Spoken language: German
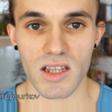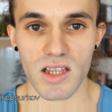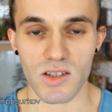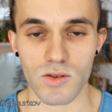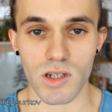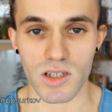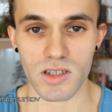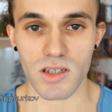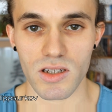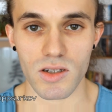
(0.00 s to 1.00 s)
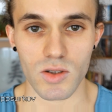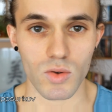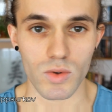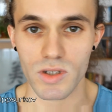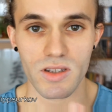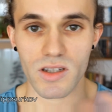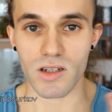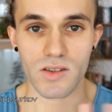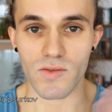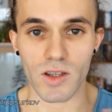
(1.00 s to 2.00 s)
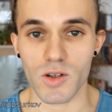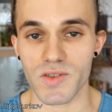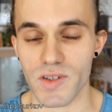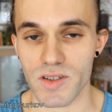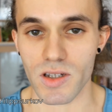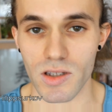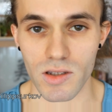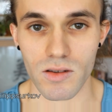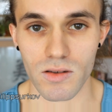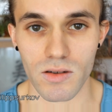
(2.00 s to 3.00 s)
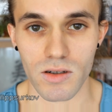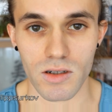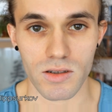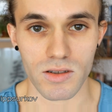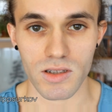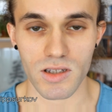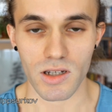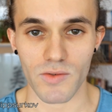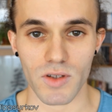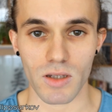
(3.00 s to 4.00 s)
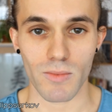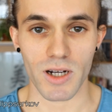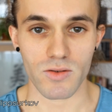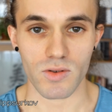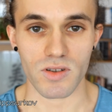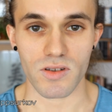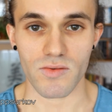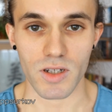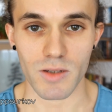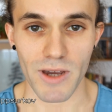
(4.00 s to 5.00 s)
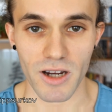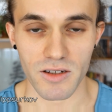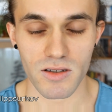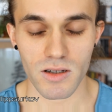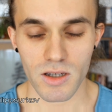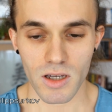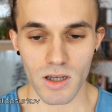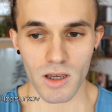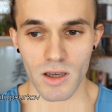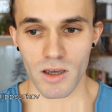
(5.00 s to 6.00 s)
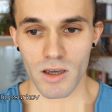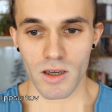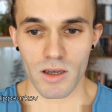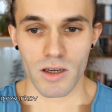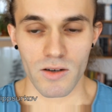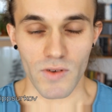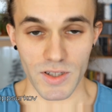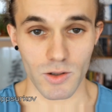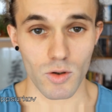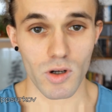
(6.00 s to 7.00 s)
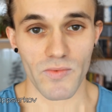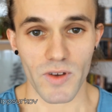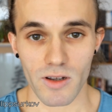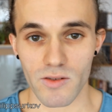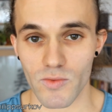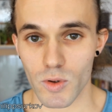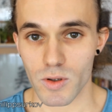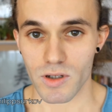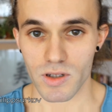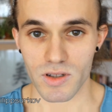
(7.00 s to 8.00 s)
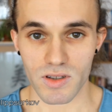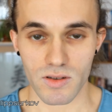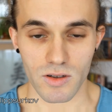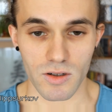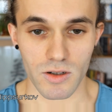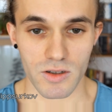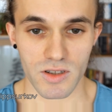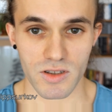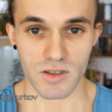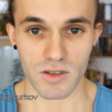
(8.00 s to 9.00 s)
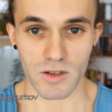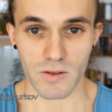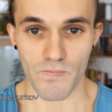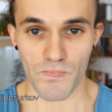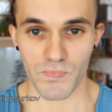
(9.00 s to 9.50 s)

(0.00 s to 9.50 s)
sodass äh, du nicht irgendwann aus Versehen äh, die Zähne aufeinander beißt und es einfach nicht merkst. Was ich noch empfehlen würde, ist es, ähm,